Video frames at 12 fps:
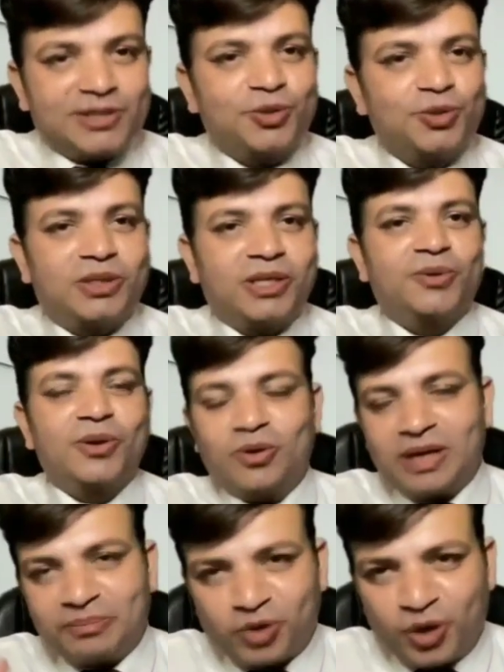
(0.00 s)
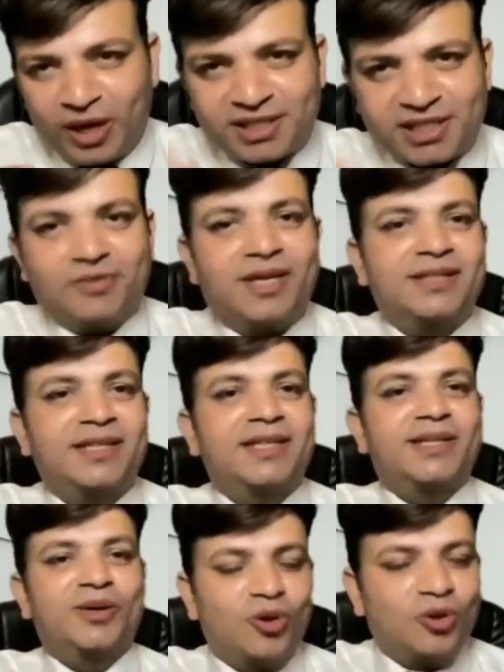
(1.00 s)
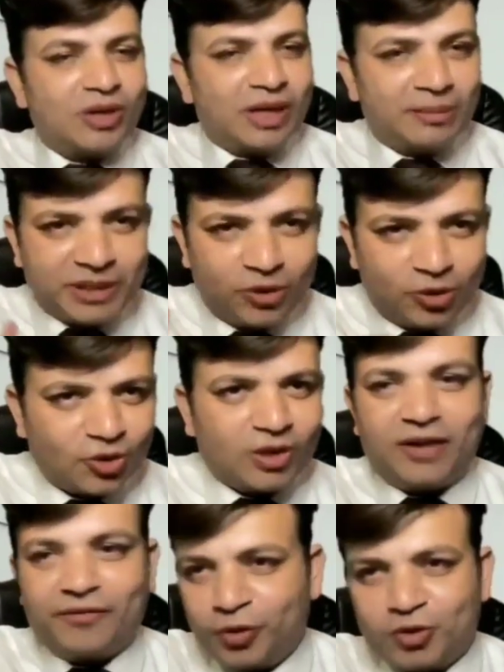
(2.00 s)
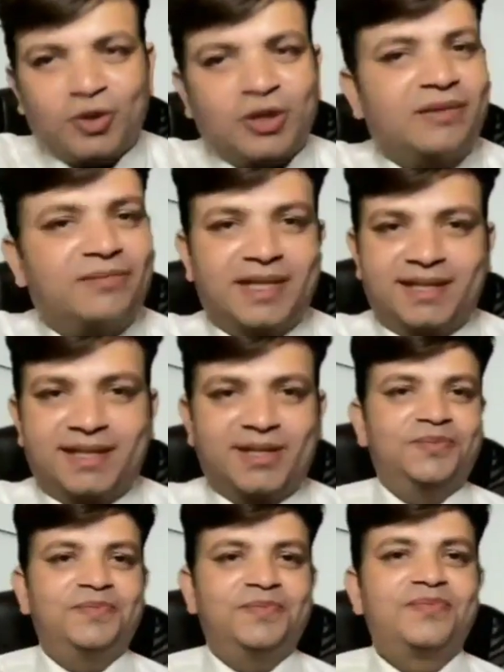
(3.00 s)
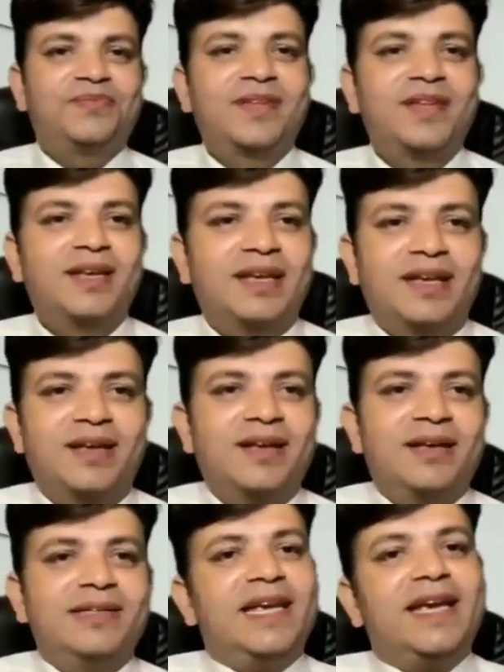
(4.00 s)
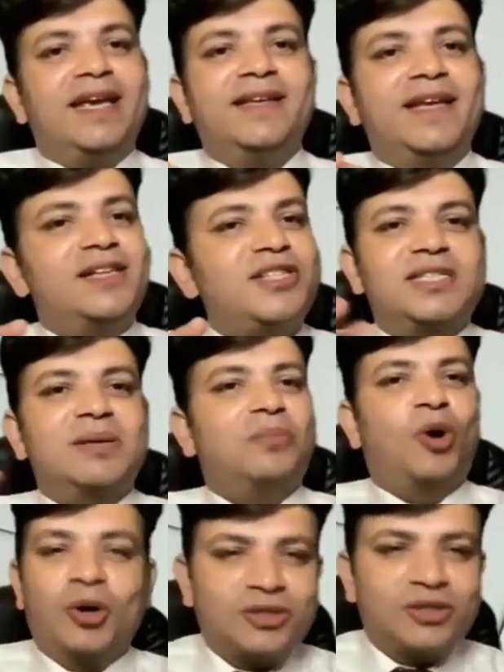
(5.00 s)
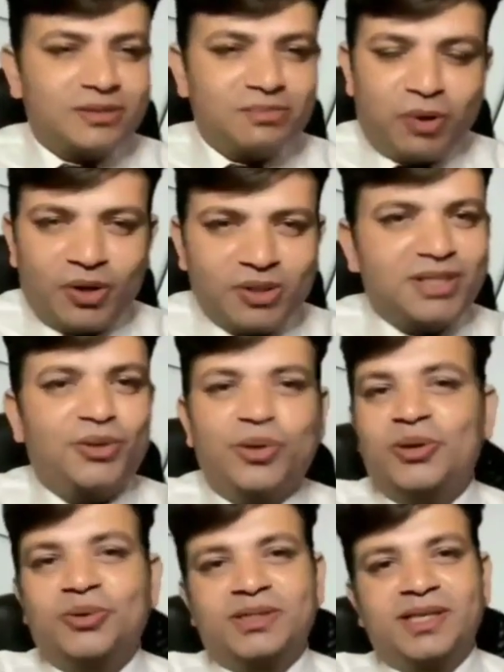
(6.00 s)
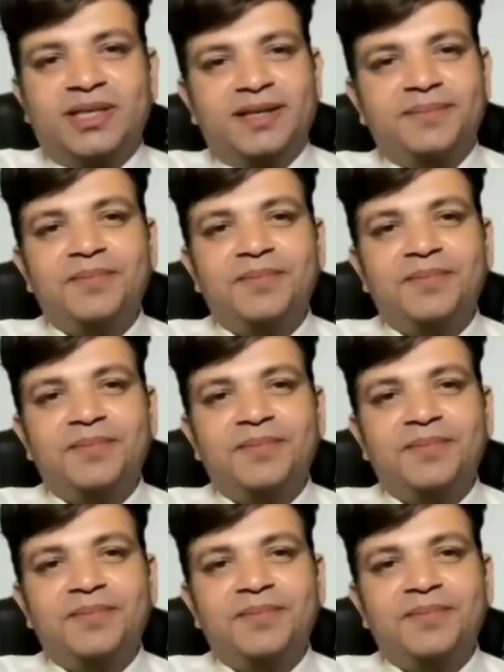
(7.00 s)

छूते हो लोग आपको आशीर्वाद देते हो लोग आपकी ऑटोग्राफ फोटोग्राफ लेते हो ये ये चीजें बहुत बहुत जरूरी होती है